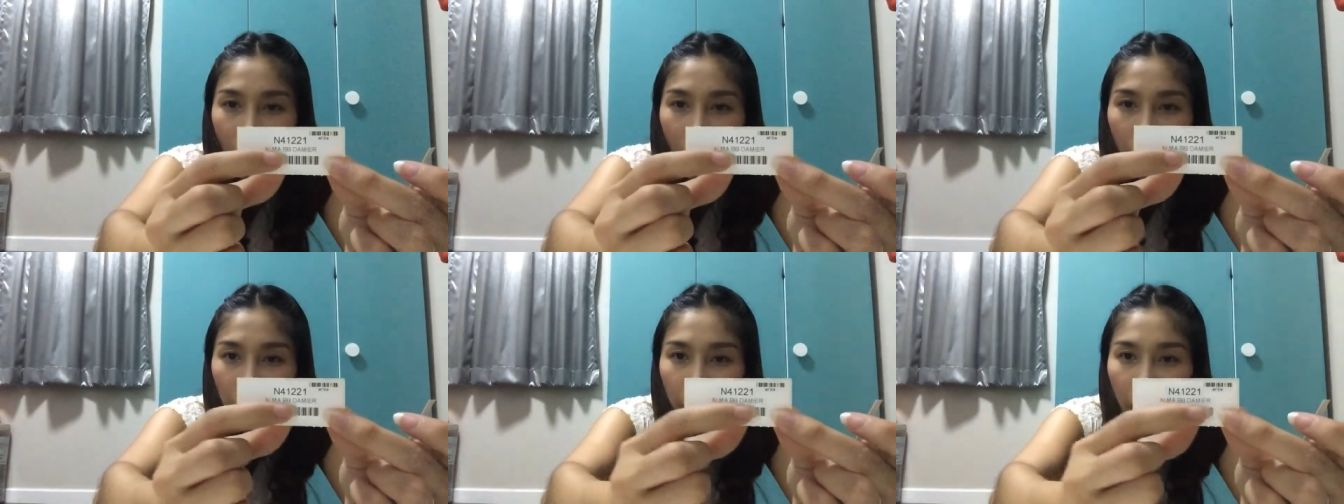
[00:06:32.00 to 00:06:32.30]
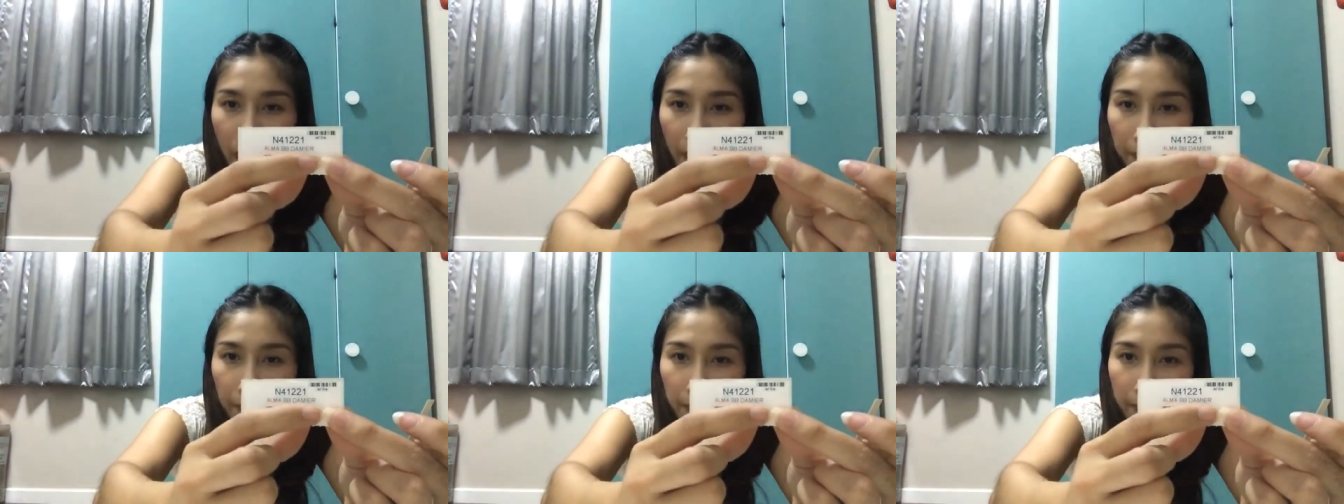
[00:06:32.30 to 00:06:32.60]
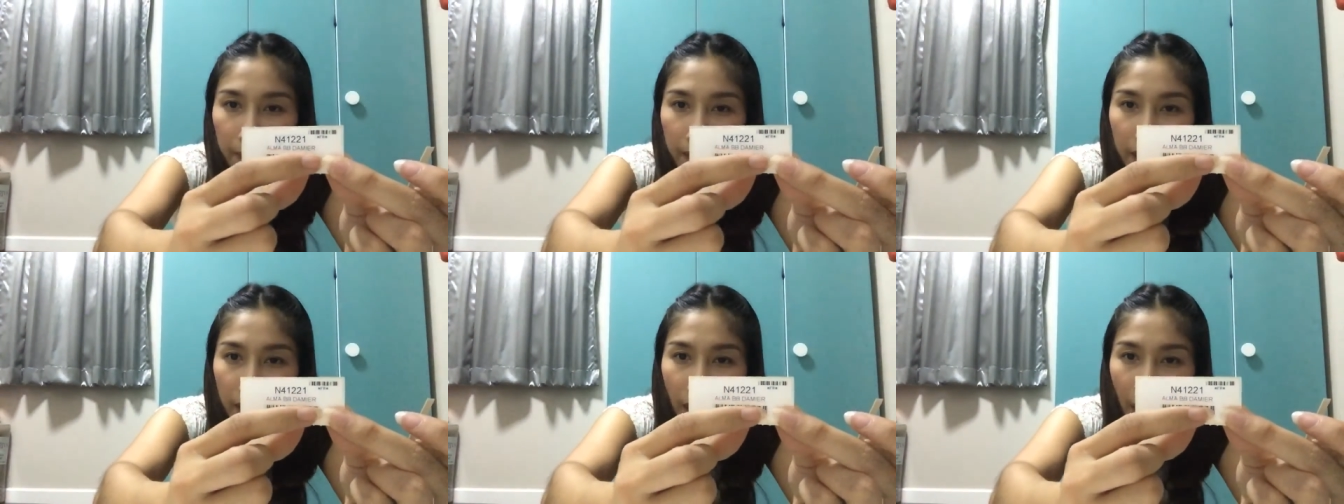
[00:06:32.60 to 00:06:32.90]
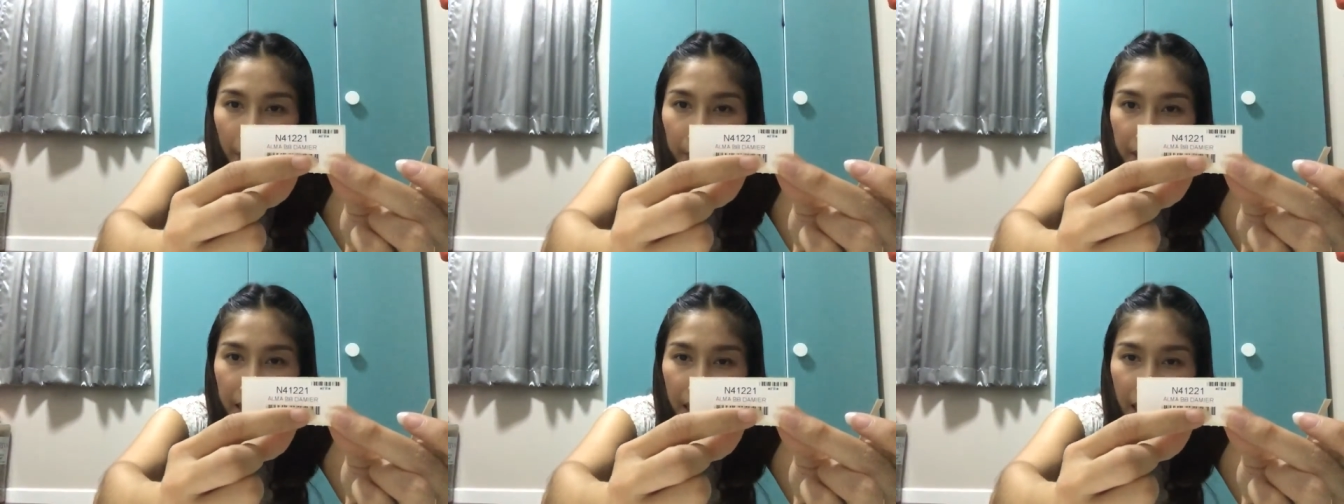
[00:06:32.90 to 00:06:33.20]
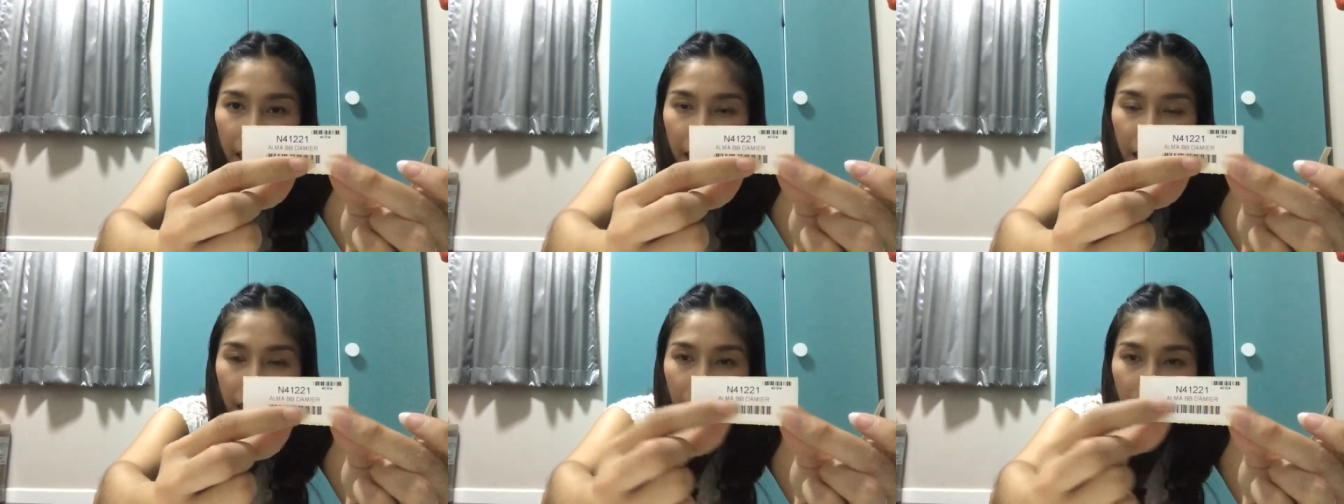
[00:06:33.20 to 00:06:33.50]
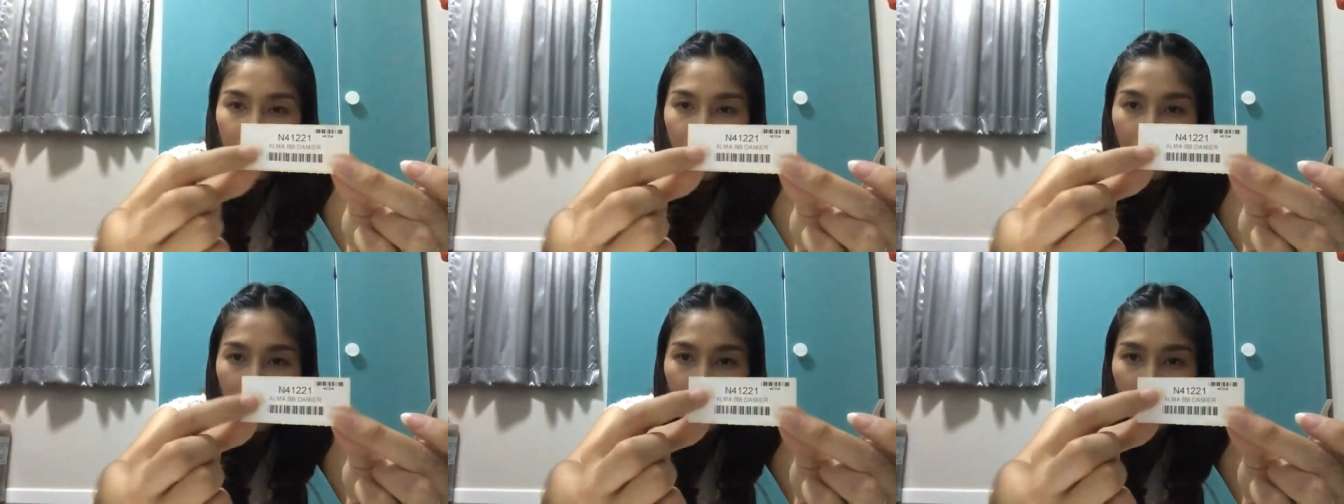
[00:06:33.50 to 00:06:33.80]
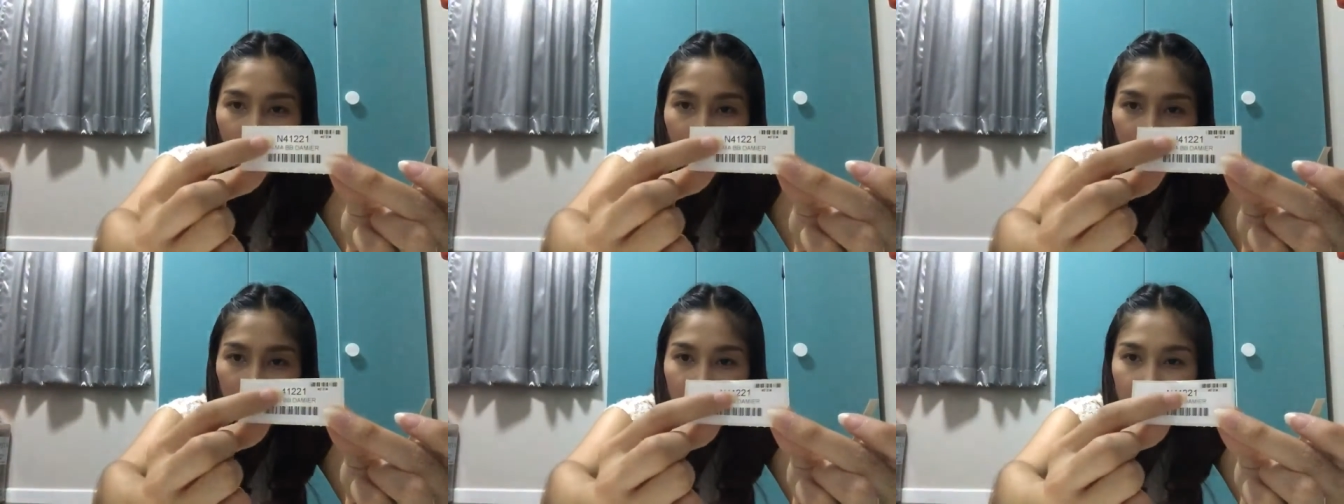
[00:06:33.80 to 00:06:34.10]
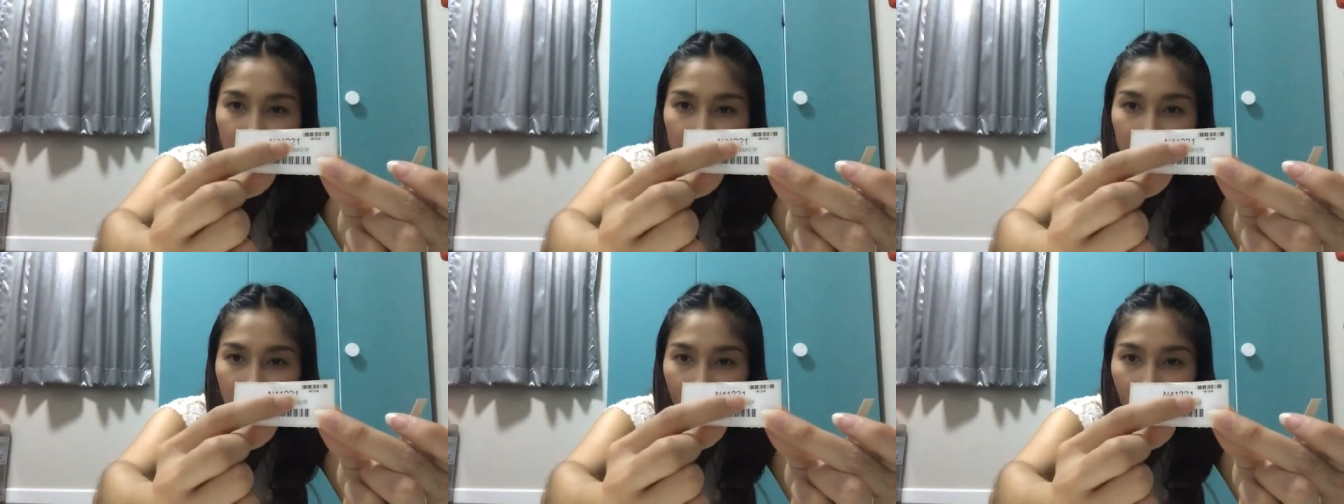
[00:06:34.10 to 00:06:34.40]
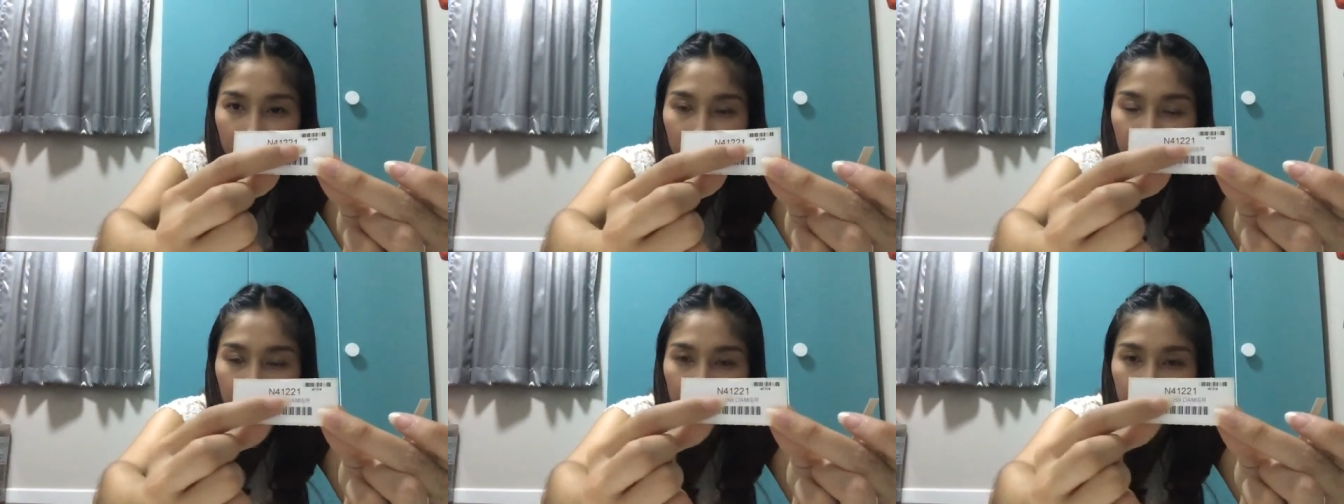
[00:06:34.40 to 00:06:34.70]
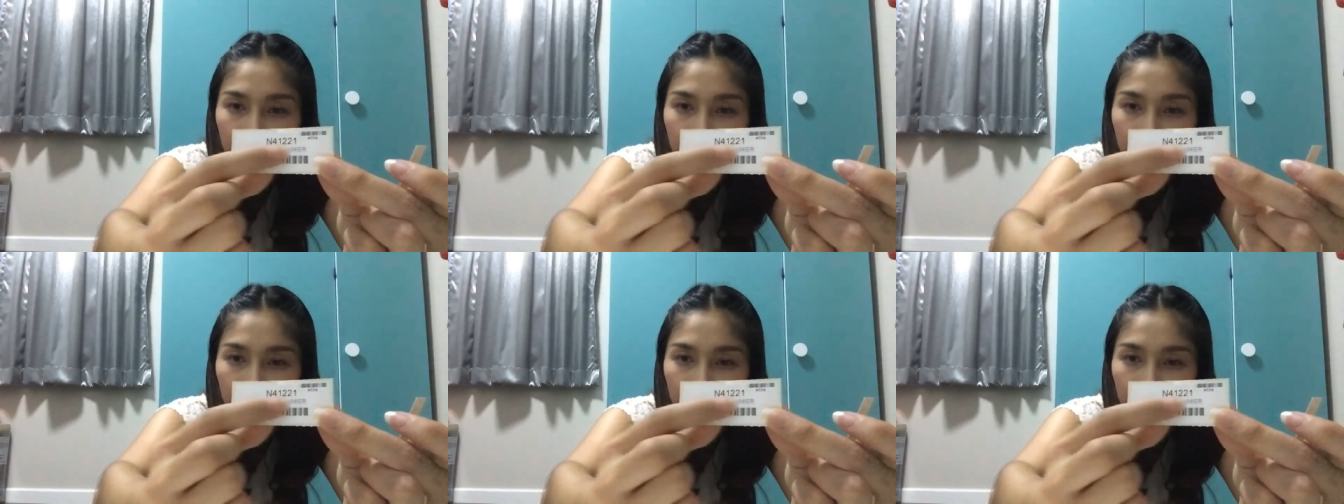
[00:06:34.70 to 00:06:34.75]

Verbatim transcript: Alma บี บี ดามิเย่นะคะแล้วก็จะมีลาย